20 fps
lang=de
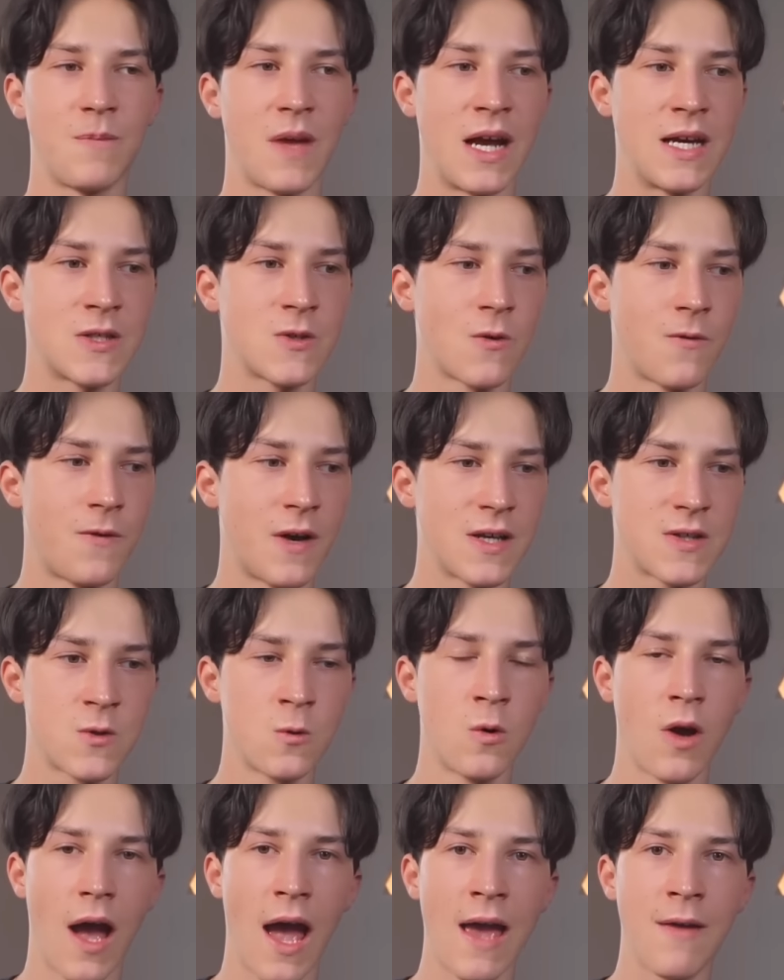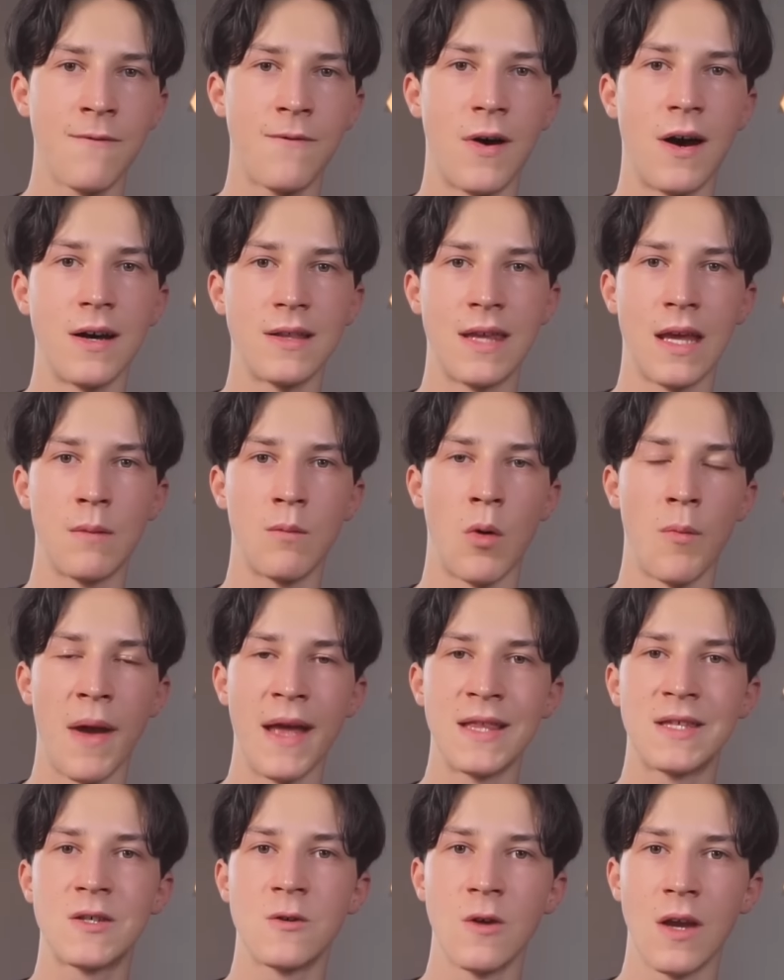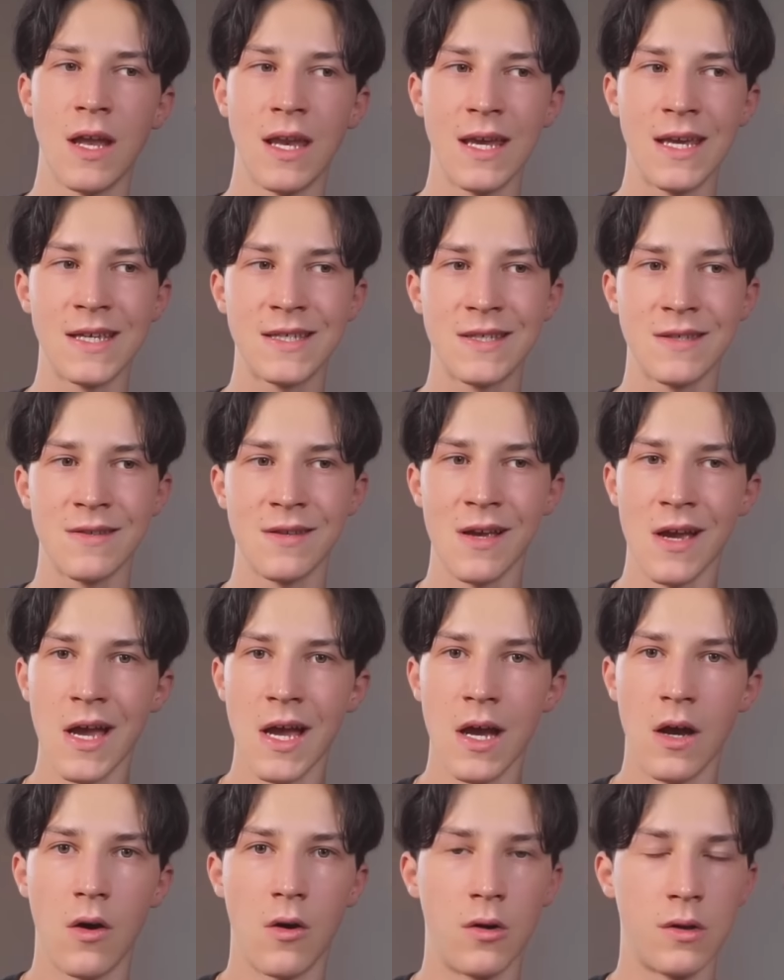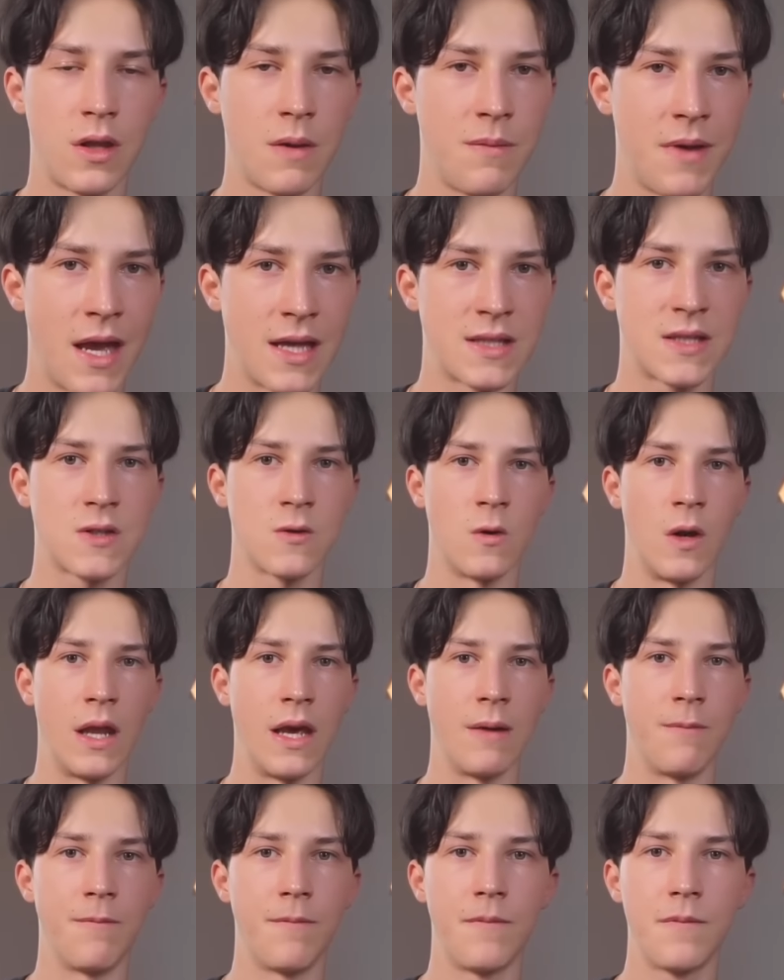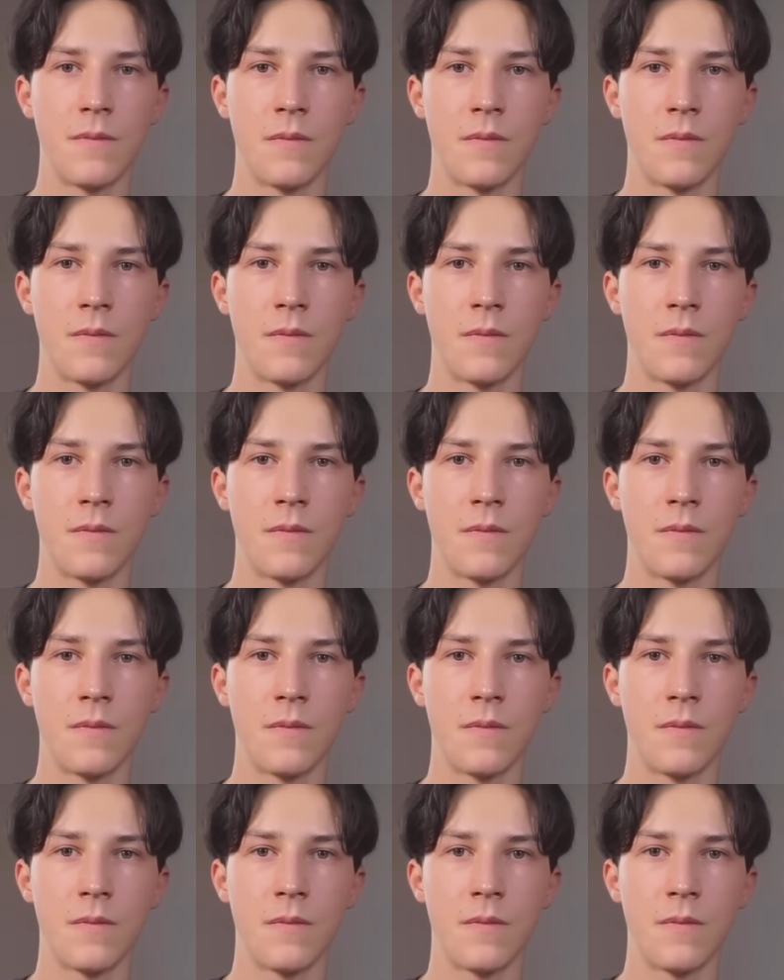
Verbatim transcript: Also Zairo, vielen, vielen Dank den für Moment den Sub. zu genießen und dem Jetzt zu leben.